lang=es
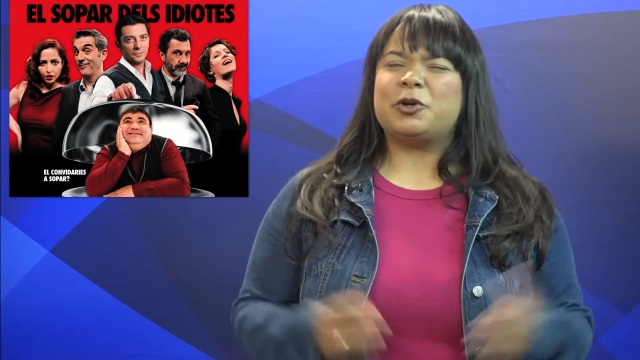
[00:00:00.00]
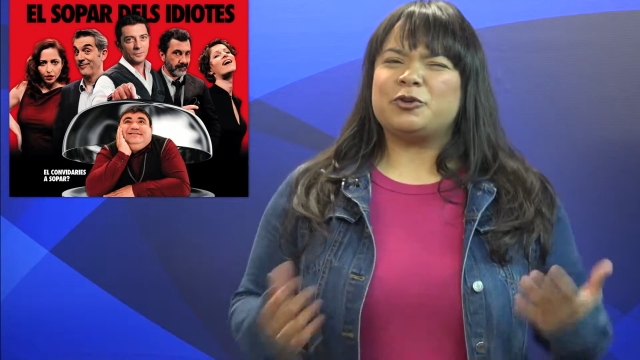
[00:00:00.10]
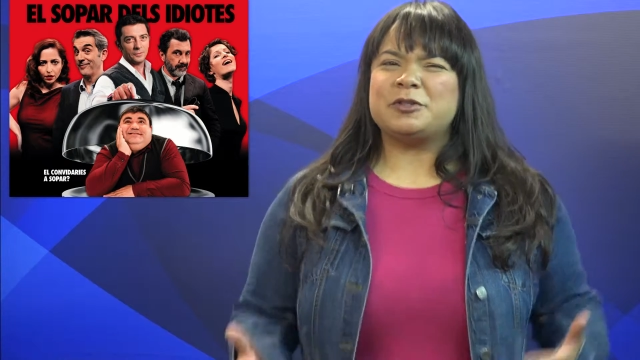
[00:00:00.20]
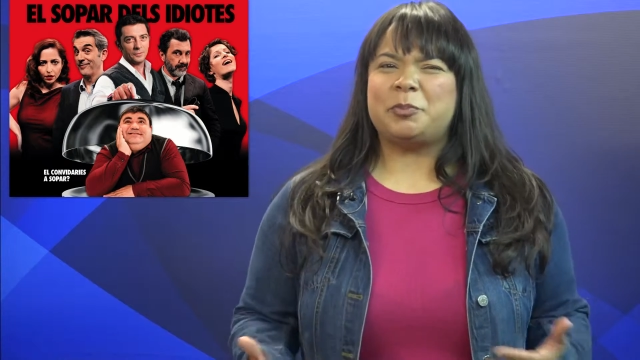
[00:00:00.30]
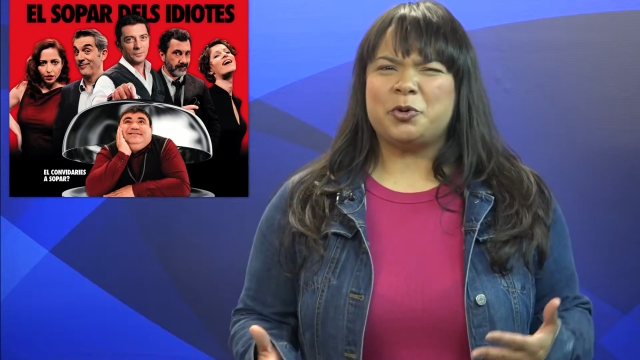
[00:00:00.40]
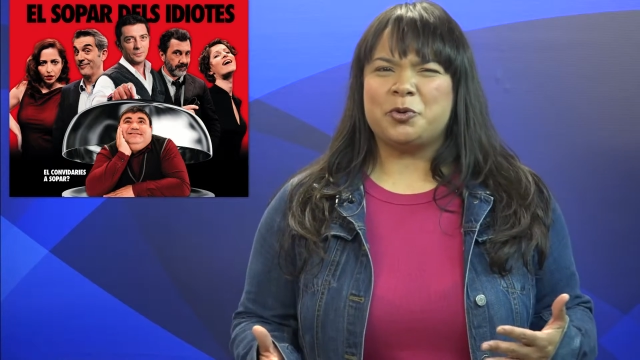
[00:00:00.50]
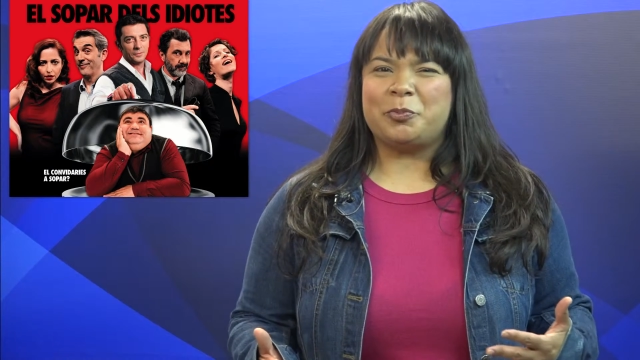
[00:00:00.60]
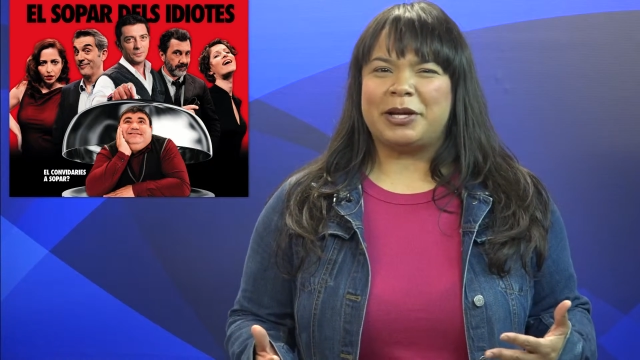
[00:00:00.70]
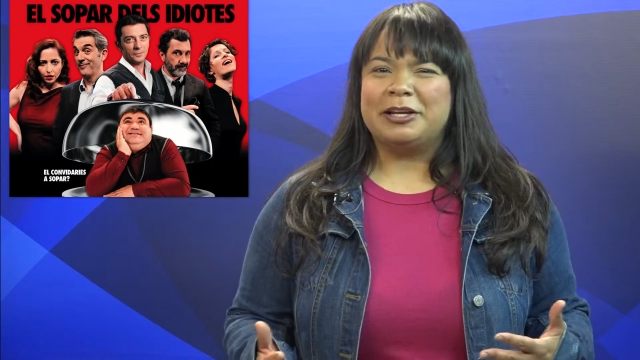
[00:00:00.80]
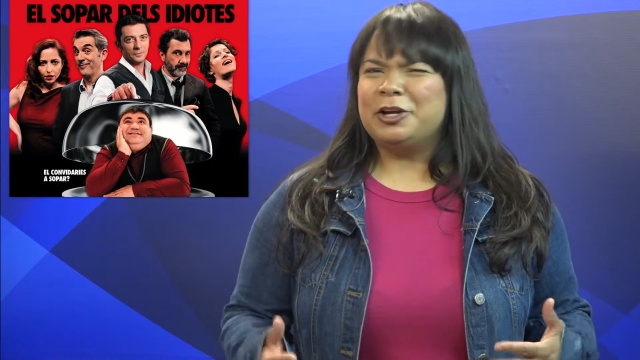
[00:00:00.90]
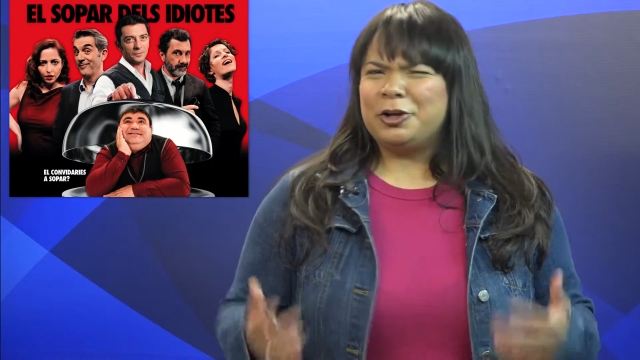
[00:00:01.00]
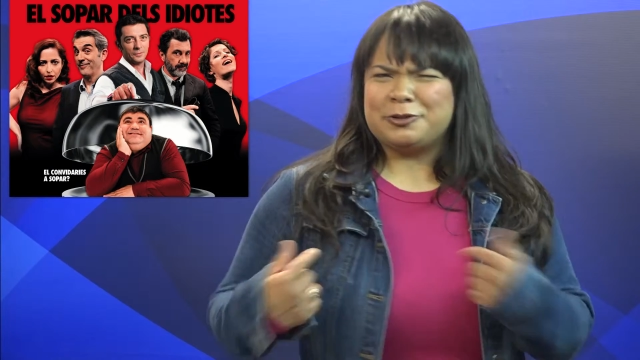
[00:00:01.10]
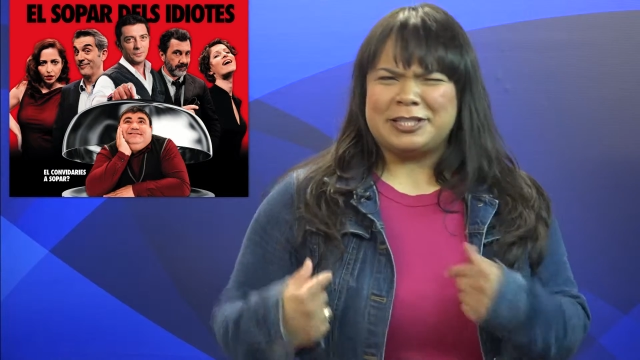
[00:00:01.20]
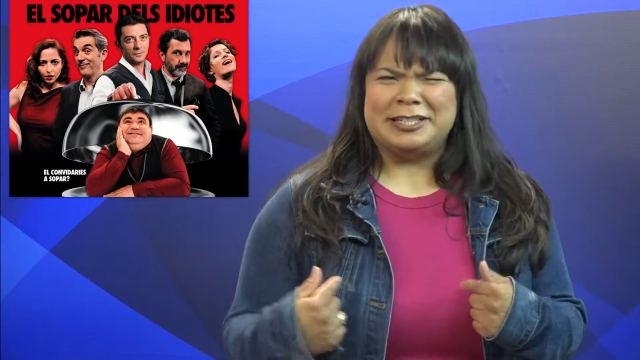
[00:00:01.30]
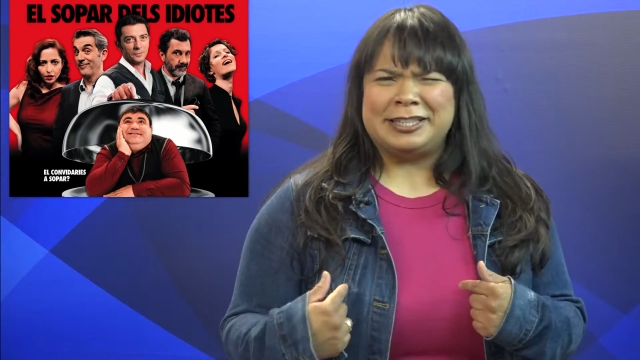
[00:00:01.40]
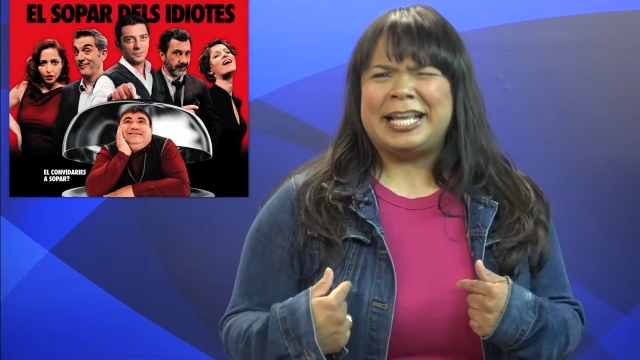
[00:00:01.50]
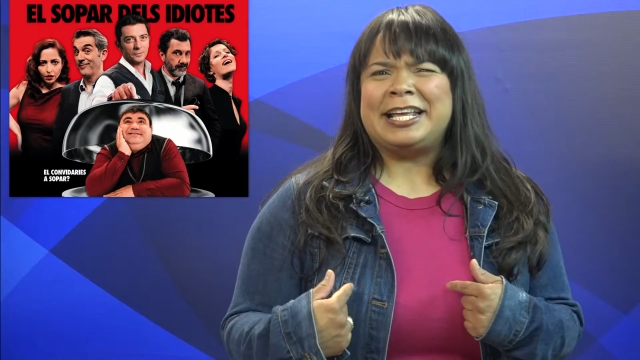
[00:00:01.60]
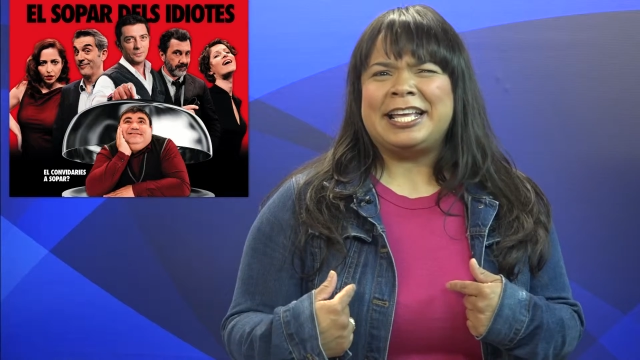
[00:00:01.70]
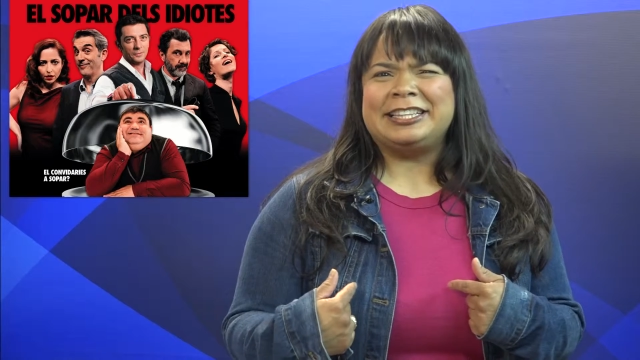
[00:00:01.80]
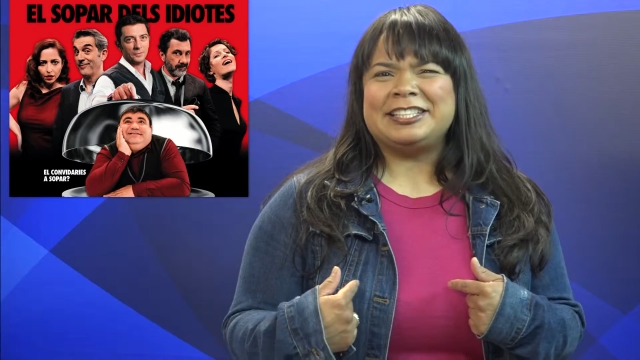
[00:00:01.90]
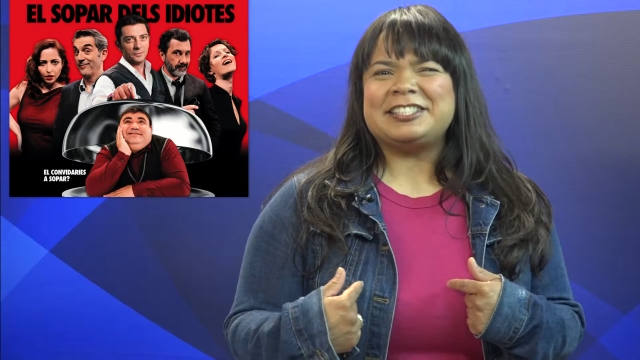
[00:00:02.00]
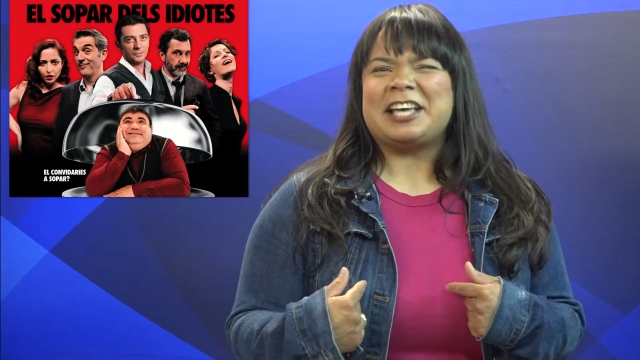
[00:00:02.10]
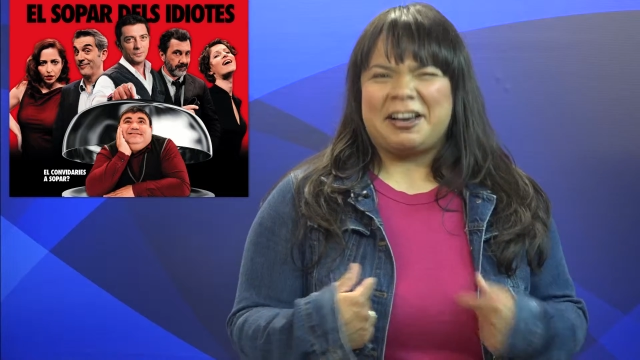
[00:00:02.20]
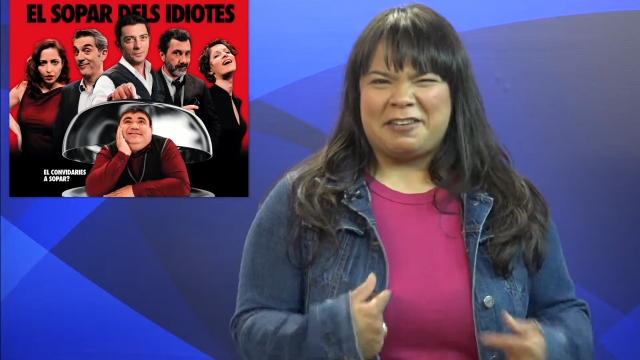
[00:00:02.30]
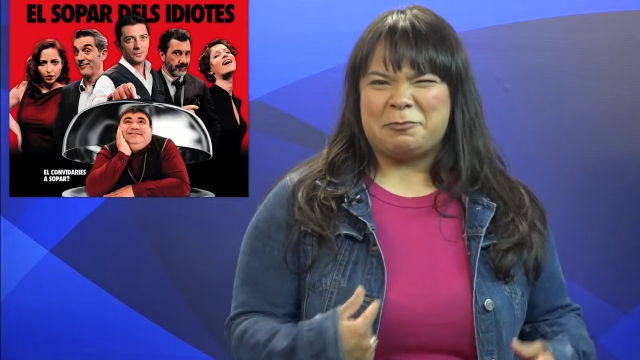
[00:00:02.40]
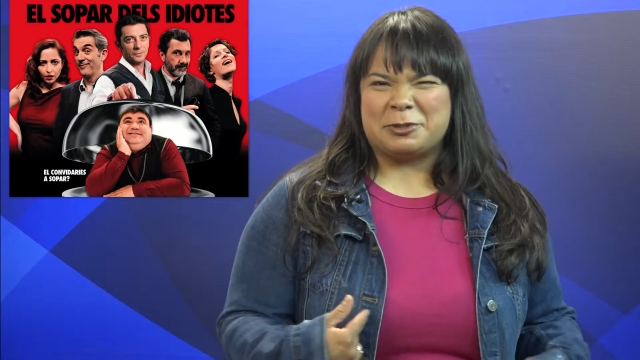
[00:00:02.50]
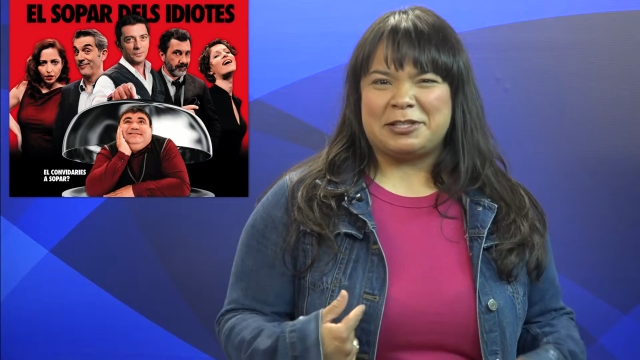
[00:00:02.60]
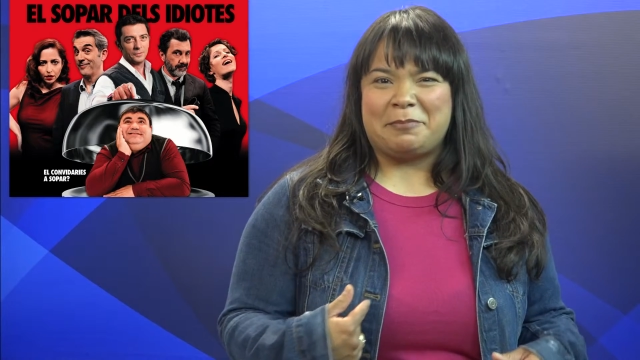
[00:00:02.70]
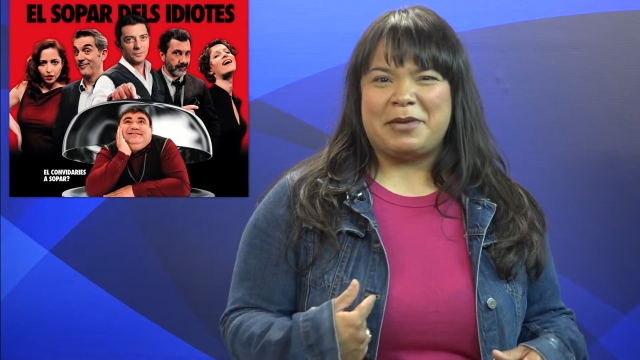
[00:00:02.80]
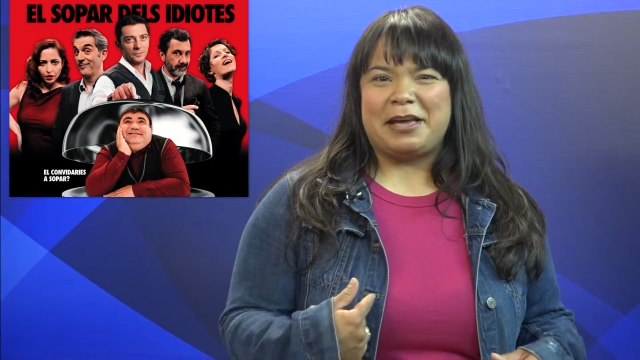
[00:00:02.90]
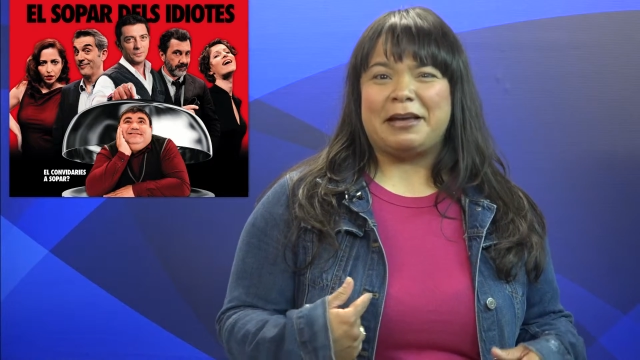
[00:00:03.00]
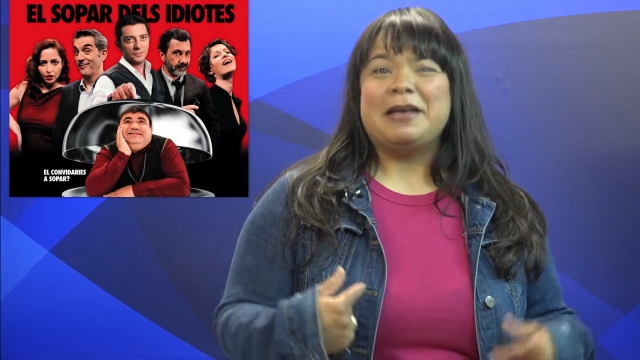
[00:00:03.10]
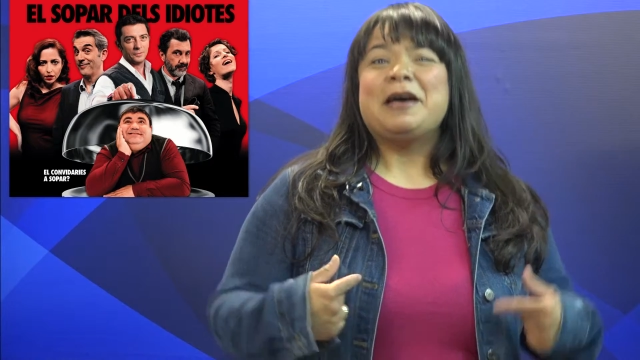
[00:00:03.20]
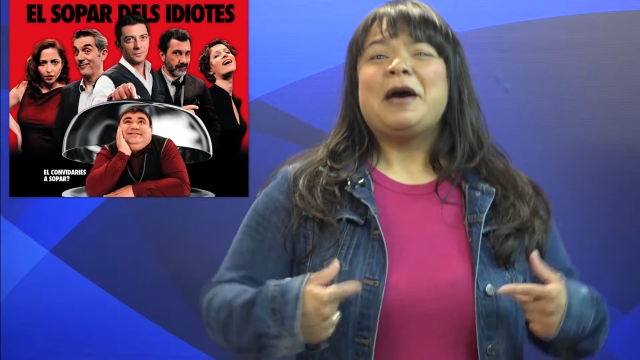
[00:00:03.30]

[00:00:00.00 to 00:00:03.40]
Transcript: Pero no se preocupen, los inteligentes cabemos también.